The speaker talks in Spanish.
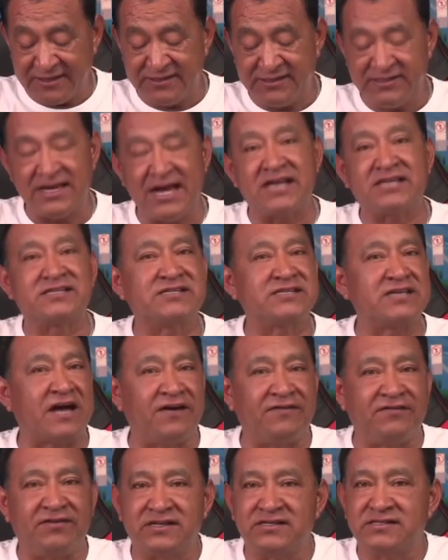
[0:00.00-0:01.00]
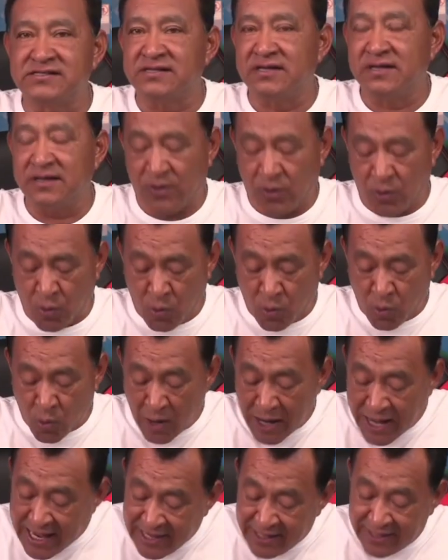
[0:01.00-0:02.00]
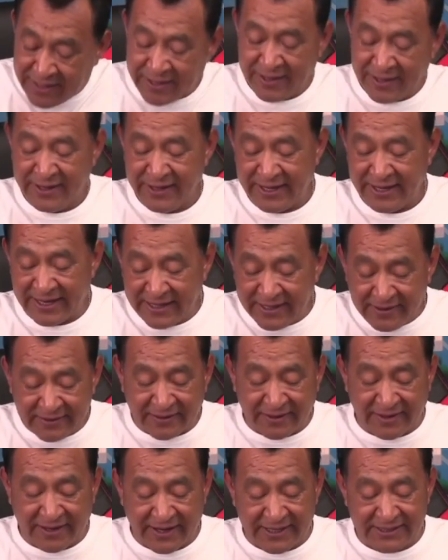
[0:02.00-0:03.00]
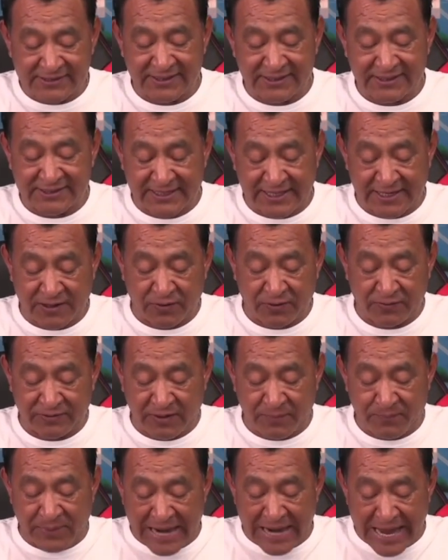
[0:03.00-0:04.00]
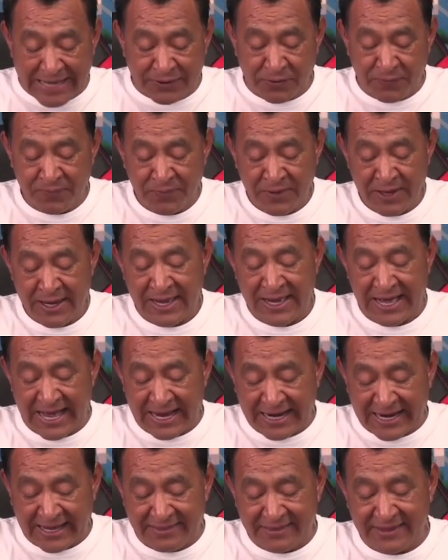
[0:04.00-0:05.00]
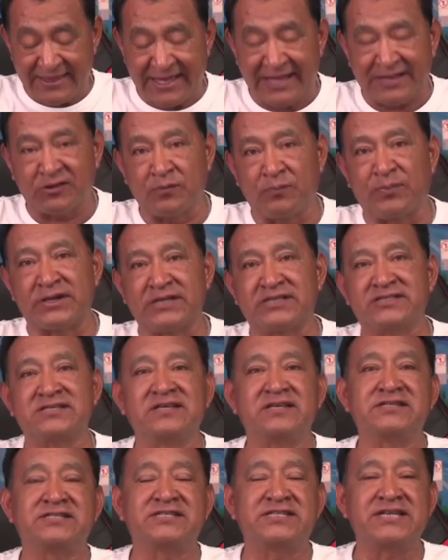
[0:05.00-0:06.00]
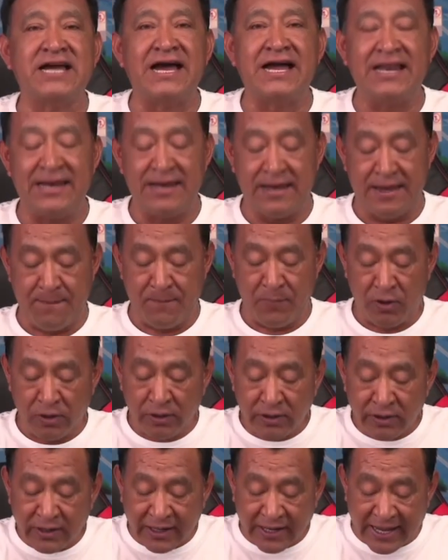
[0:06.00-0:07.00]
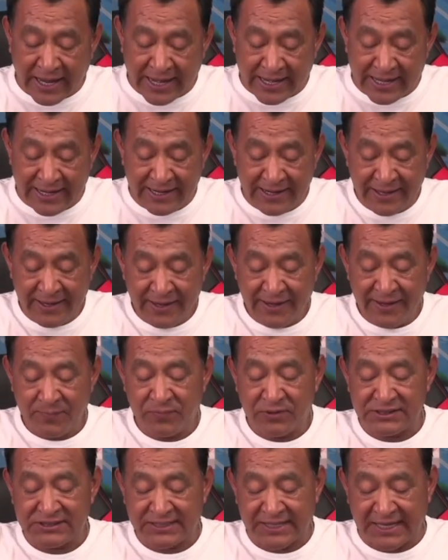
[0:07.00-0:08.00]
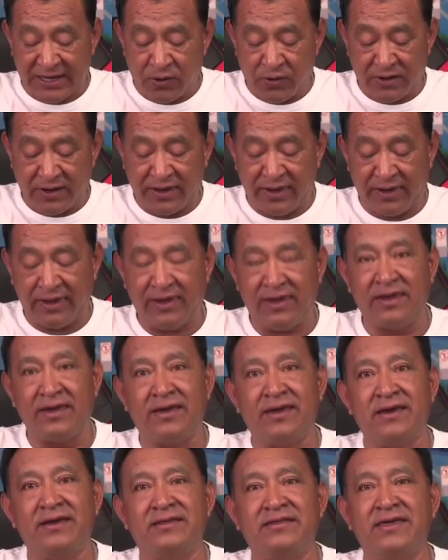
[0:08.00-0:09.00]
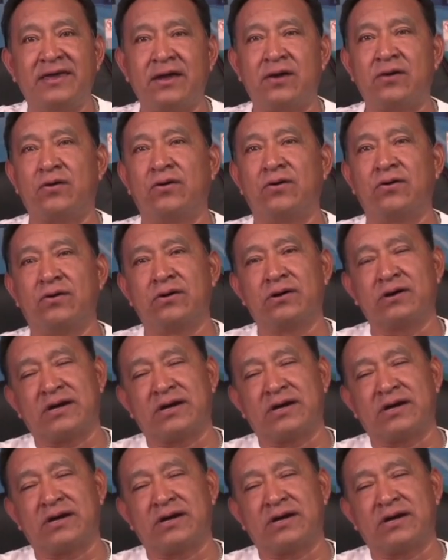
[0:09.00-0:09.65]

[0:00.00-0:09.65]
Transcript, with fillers: Ya sabes ¿Cuál? el interés de ser contemplado a candidato presidencial, Monreal, pues creo que dijo,